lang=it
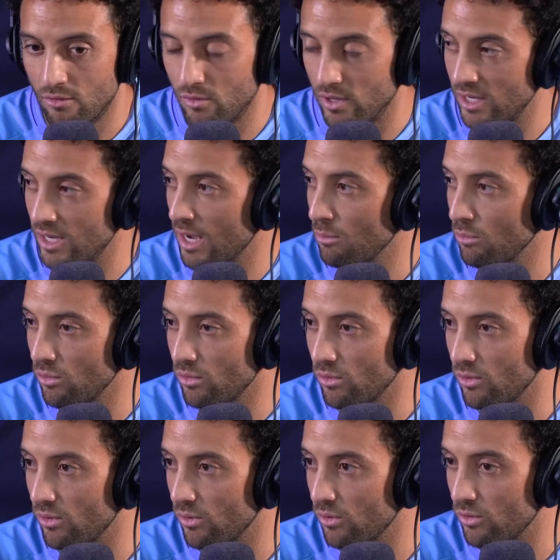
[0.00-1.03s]

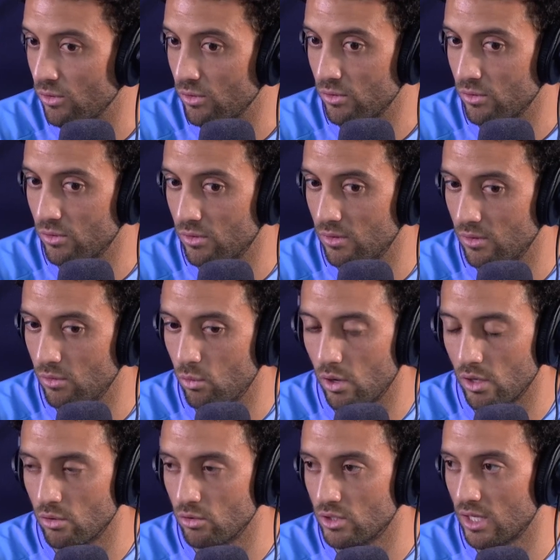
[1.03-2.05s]
vediamo
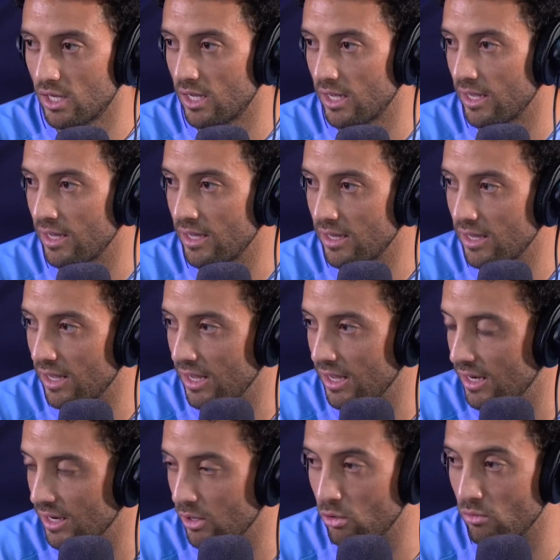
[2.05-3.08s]
quando c'è eh,
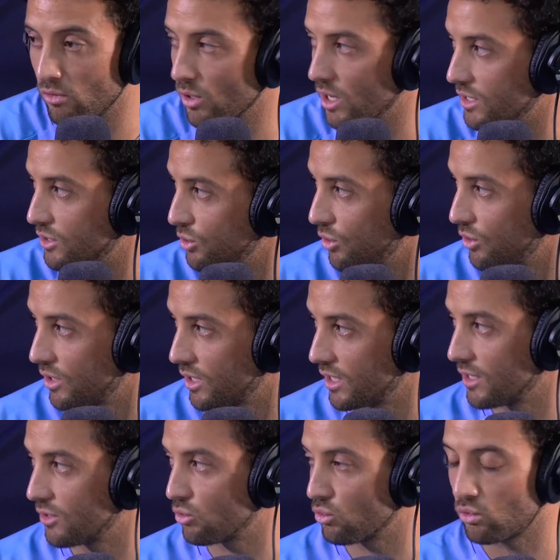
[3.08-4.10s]
le
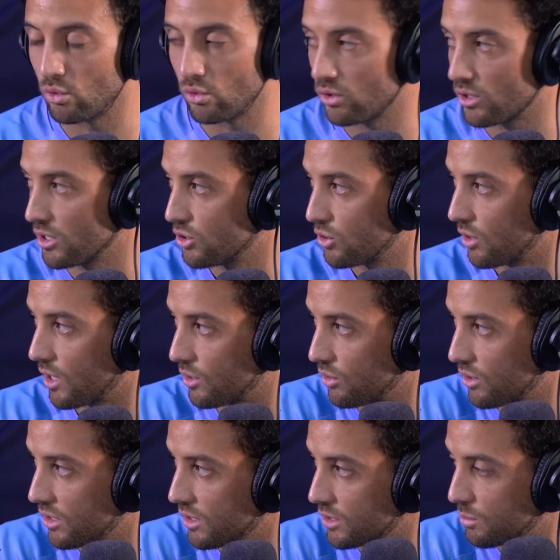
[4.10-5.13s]
convocazioni tutti i
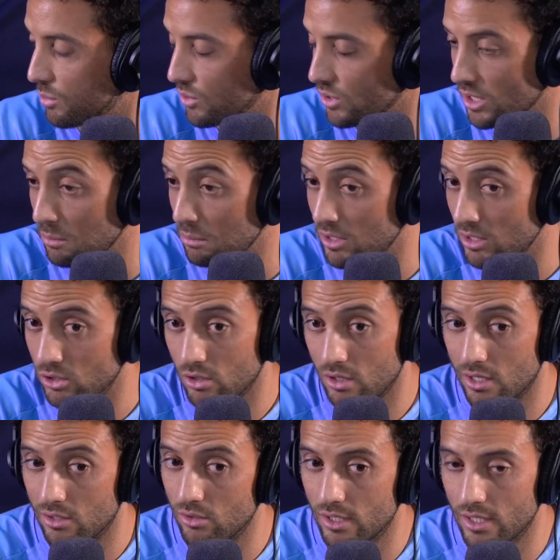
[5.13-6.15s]
giocatori disponibili,
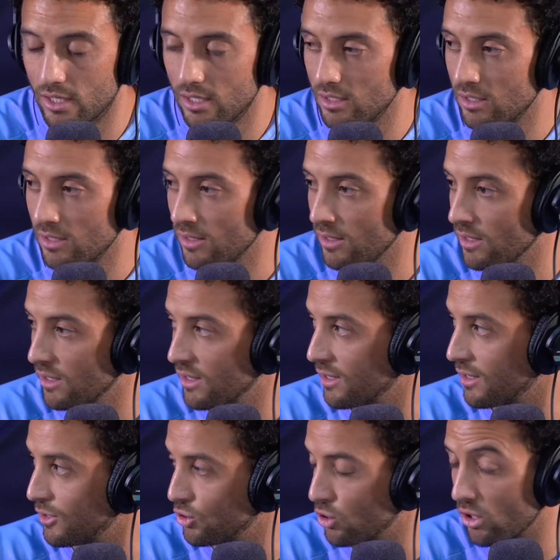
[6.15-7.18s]
giocatori che, che
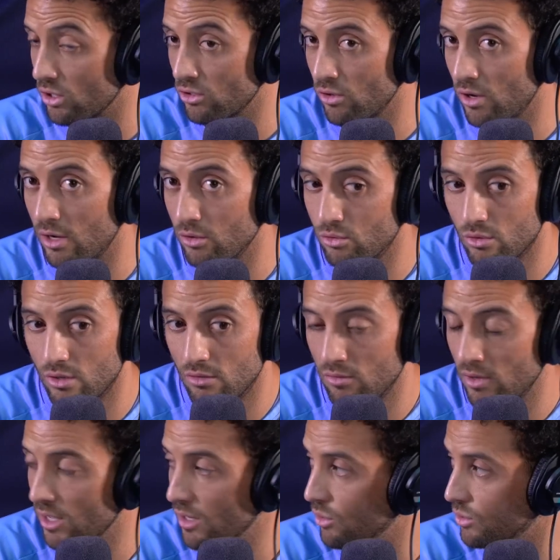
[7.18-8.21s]
giocano a alto
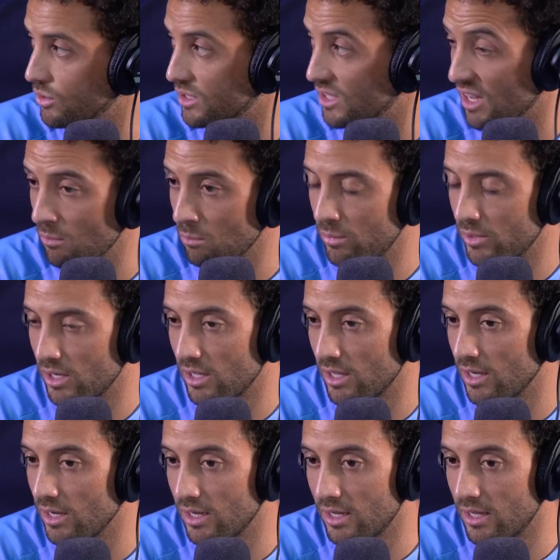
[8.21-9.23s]
livello sempre
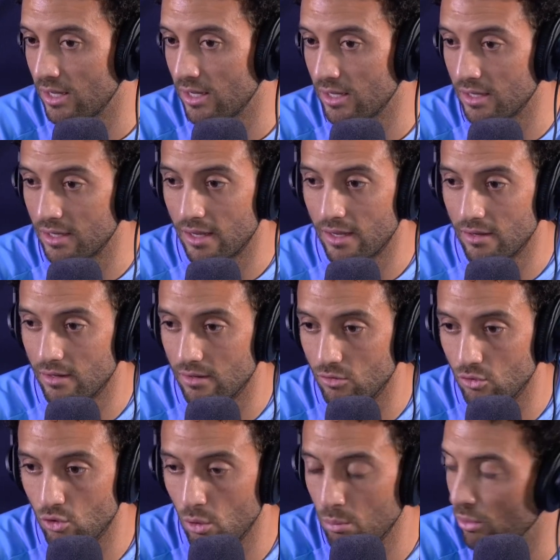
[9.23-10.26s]
e che
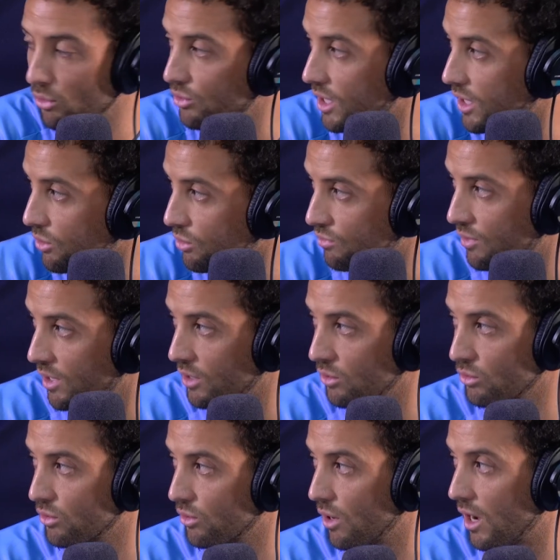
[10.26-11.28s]
dopo un anno
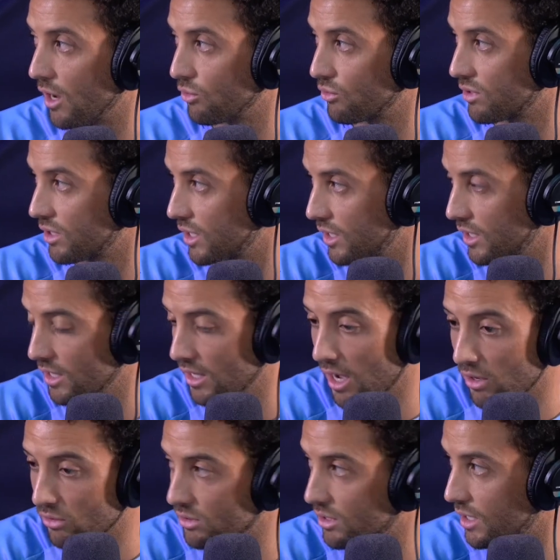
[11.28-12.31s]
vengono altri,
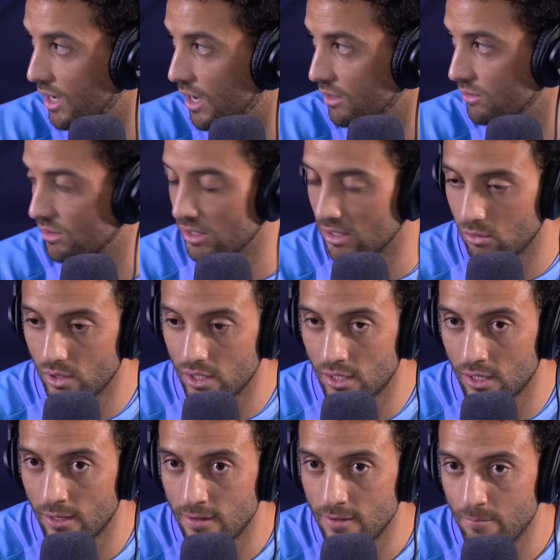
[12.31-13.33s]
altri, altri, quindi